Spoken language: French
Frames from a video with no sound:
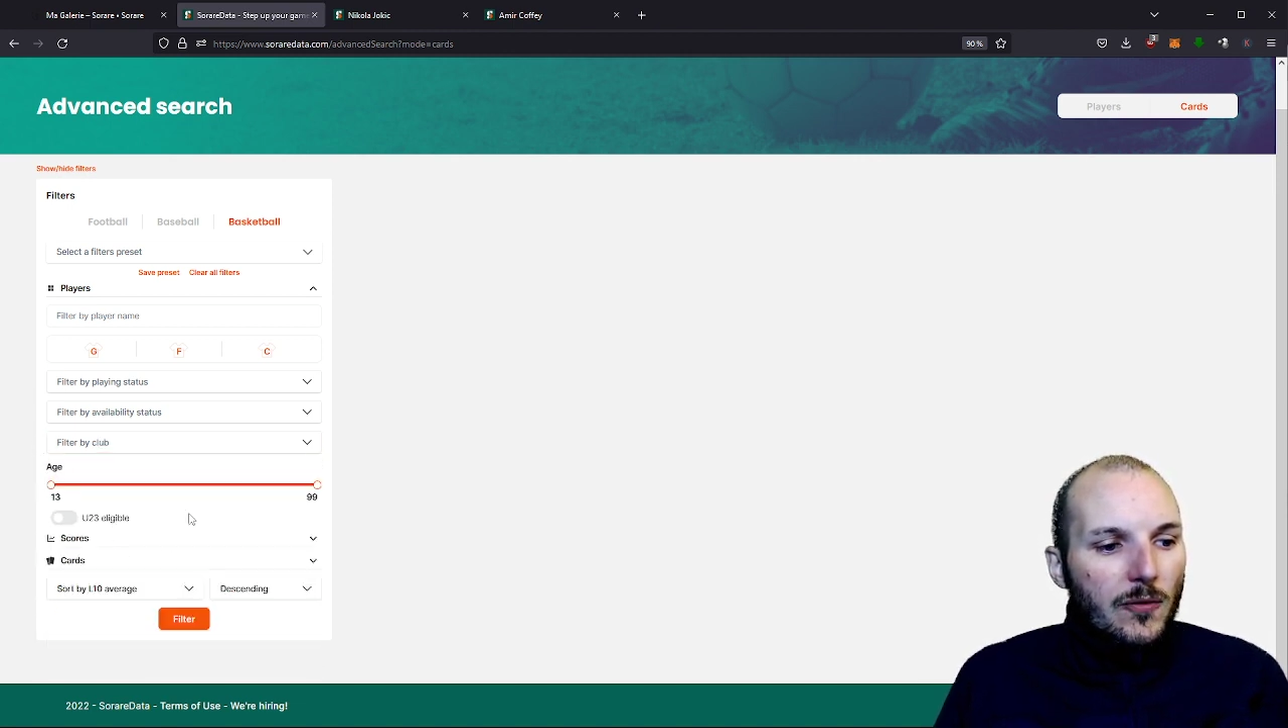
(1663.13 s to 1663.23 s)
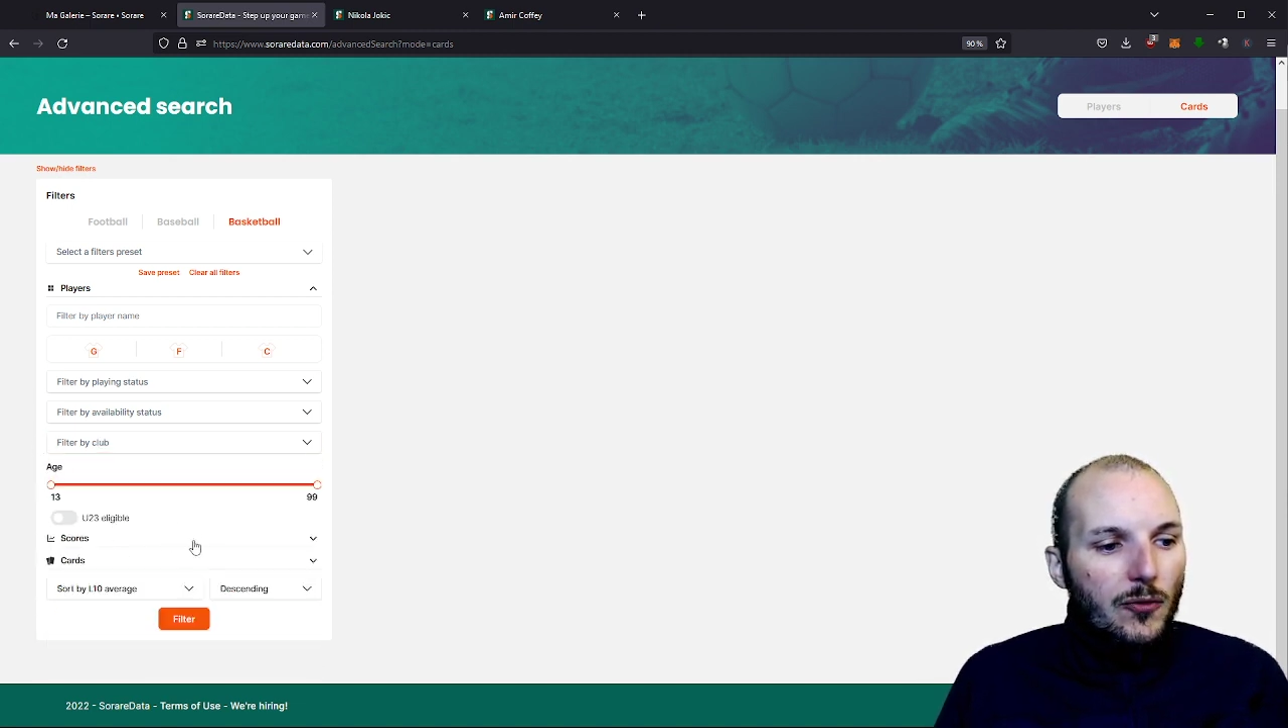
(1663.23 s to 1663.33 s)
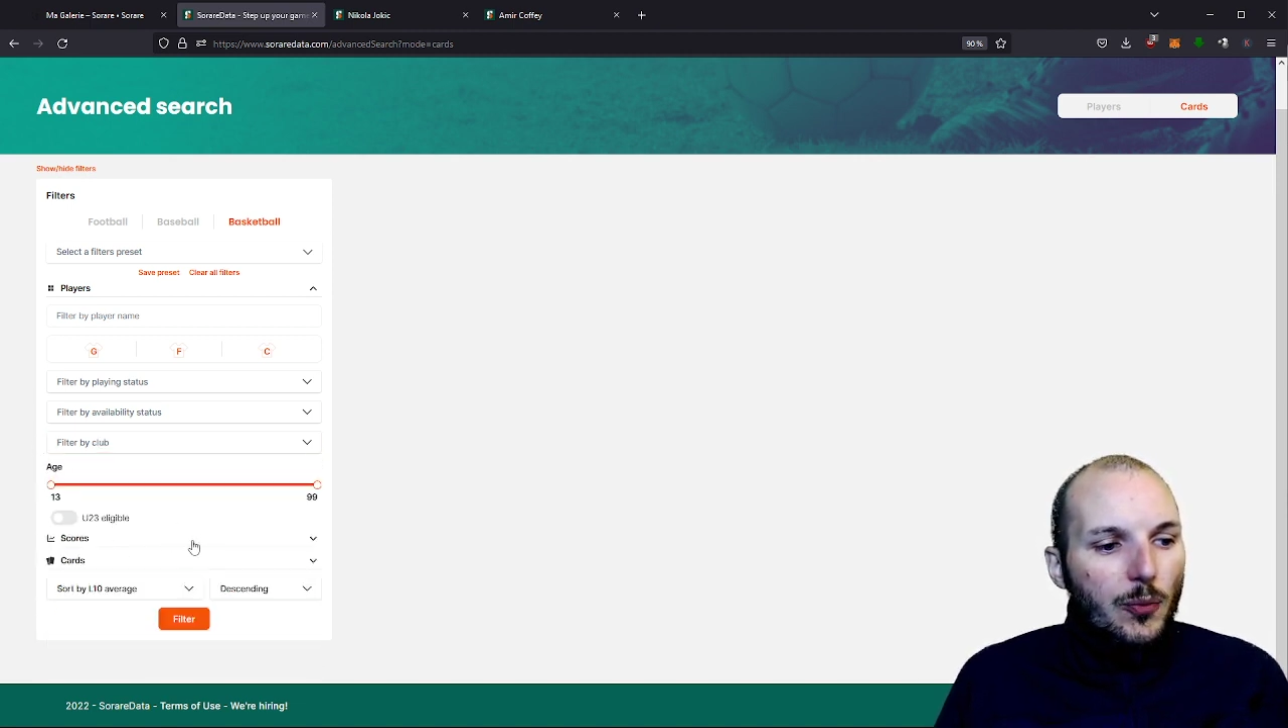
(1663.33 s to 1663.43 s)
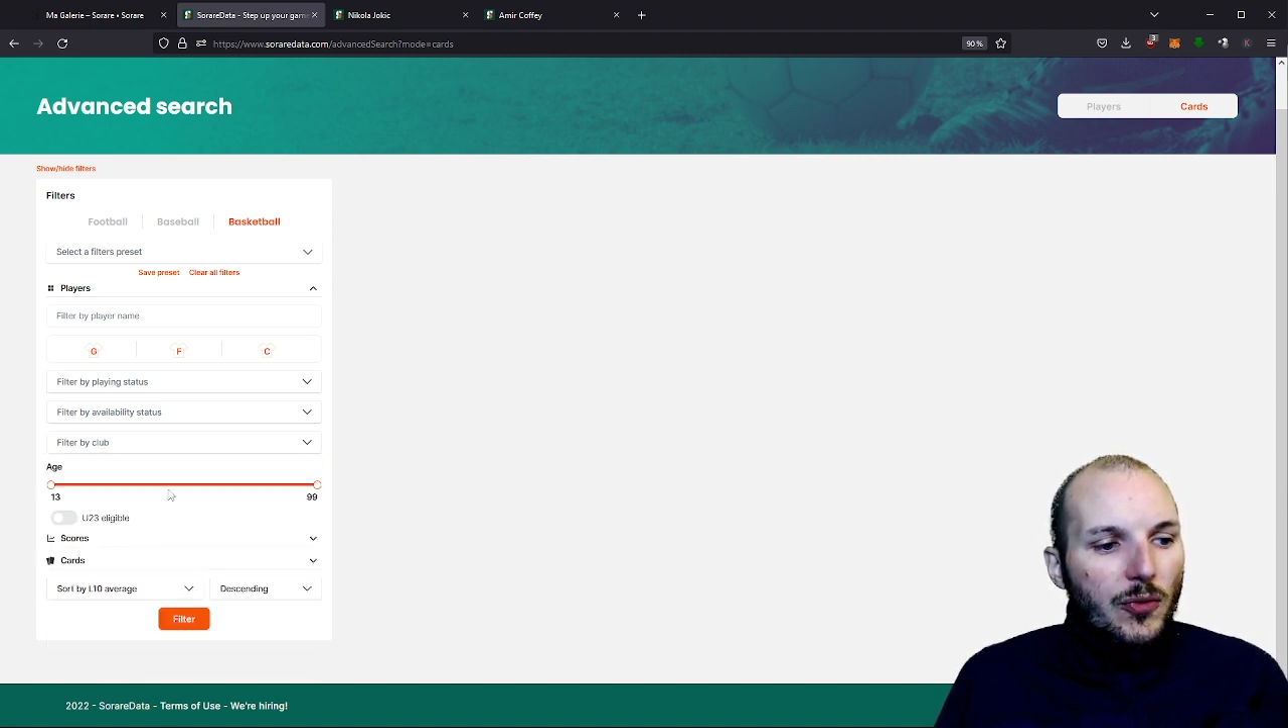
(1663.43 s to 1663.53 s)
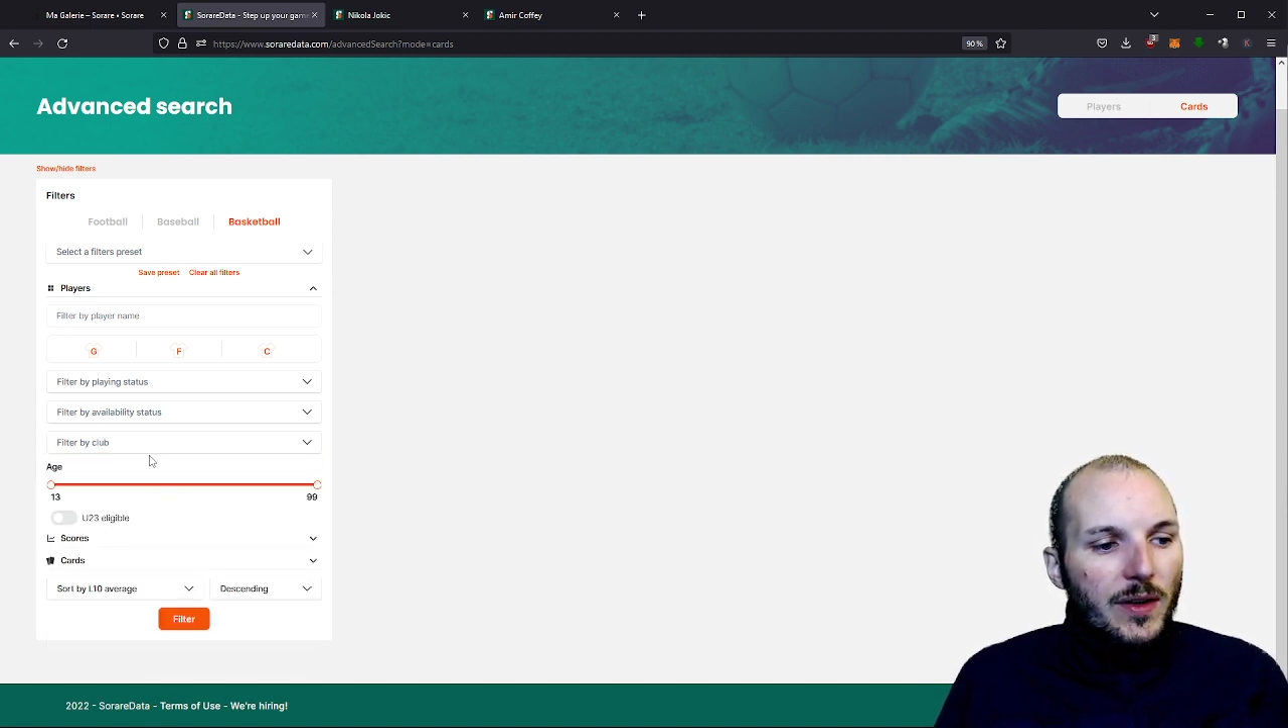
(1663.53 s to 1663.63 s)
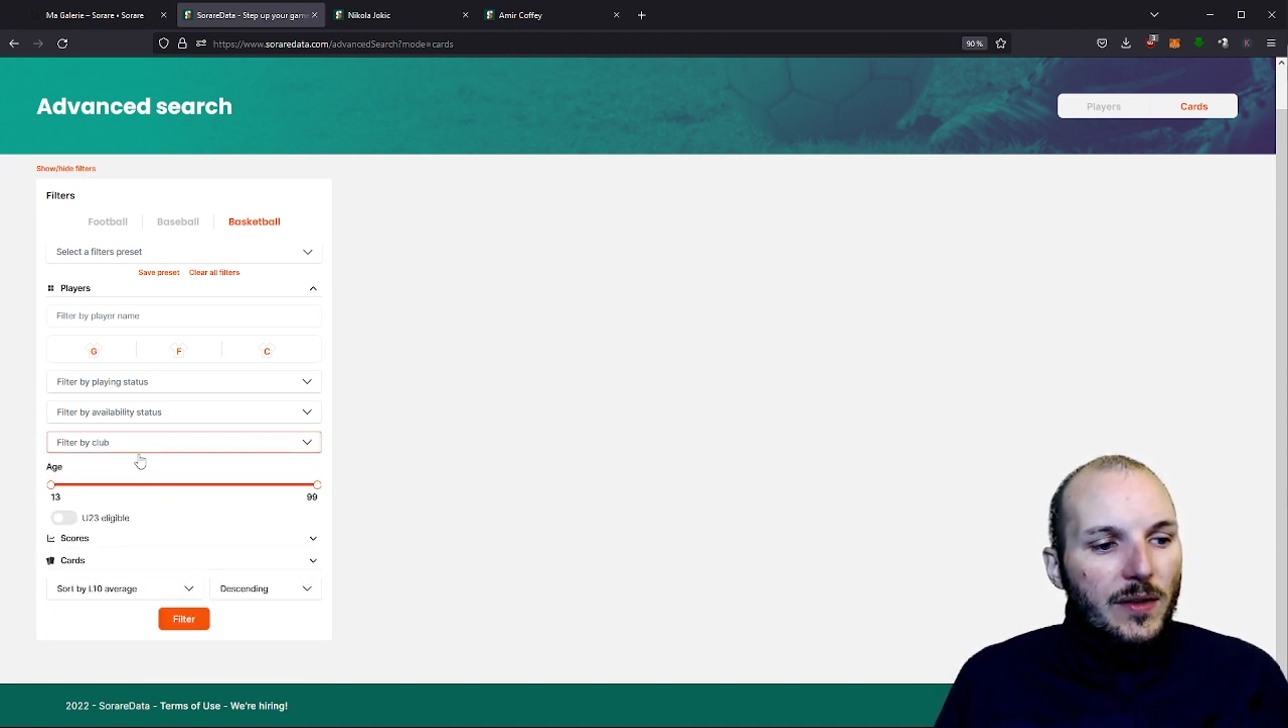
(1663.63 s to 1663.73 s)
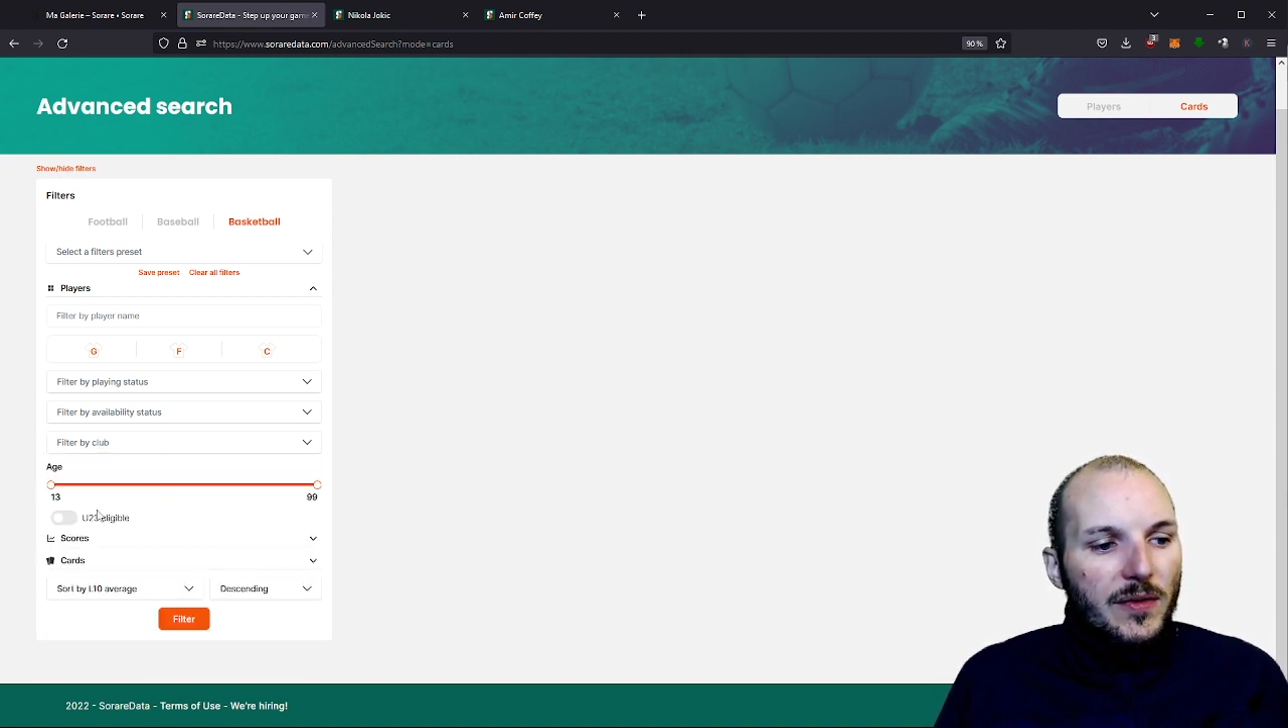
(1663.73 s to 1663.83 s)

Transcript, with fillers: vous pouvez